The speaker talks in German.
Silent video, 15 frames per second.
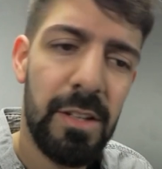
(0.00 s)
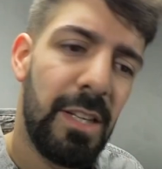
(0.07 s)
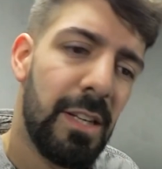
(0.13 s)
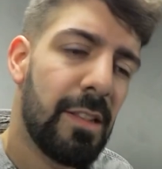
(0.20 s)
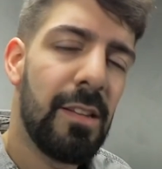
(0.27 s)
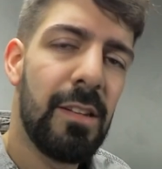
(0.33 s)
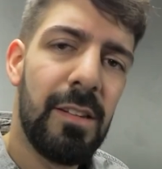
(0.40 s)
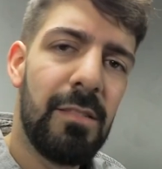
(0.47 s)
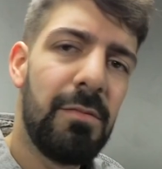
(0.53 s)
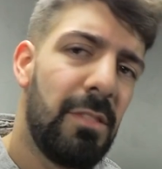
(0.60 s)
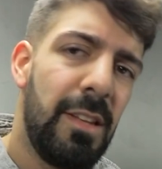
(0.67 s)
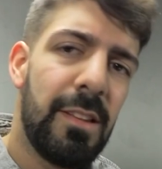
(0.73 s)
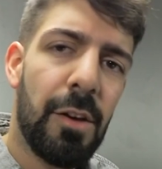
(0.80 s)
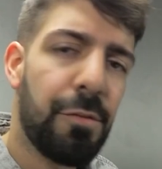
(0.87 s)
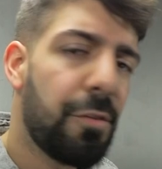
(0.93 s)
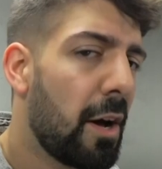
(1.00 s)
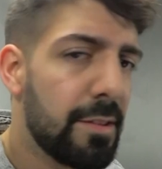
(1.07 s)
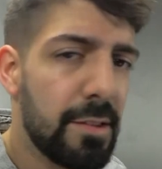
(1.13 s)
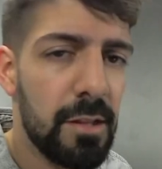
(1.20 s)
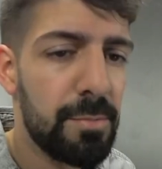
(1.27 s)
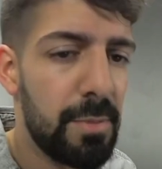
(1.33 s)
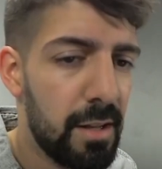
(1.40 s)
die jetzt in dieser
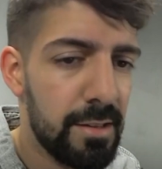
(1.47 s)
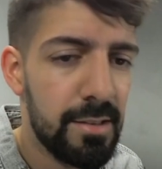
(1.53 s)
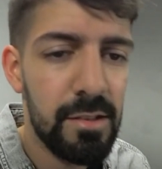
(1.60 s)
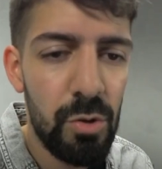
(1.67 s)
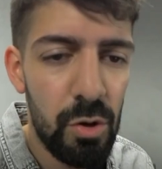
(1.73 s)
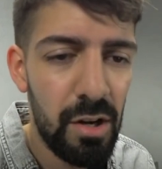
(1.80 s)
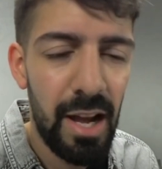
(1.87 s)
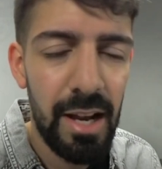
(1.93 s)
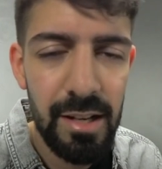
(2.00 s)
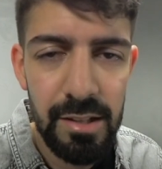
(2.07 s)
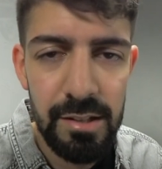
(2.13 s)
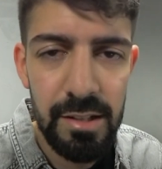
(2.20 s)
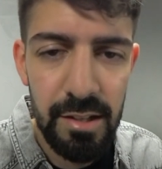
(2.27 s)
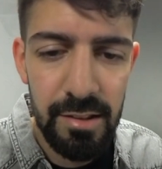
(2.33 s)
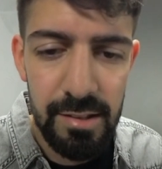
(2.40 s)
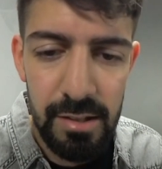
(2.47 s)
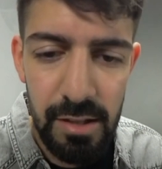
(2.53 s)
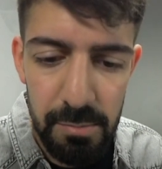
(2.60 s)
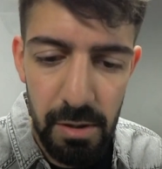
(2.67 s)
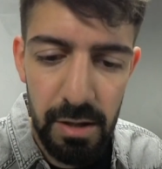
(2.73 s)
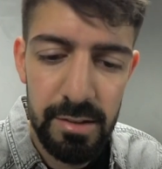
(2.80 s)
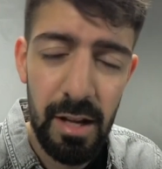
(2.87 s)
Phase des Battles noch keinen richtigen Sinn
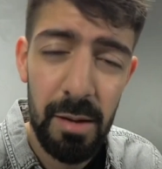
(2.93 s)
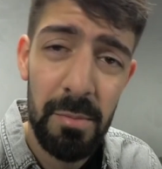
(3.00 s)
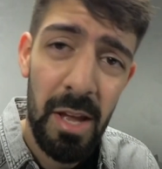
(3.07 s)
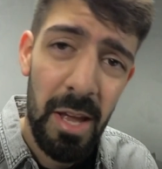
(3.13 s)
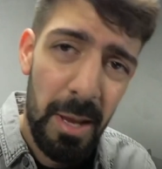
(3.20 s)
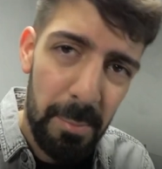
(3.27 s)
gemacht haben.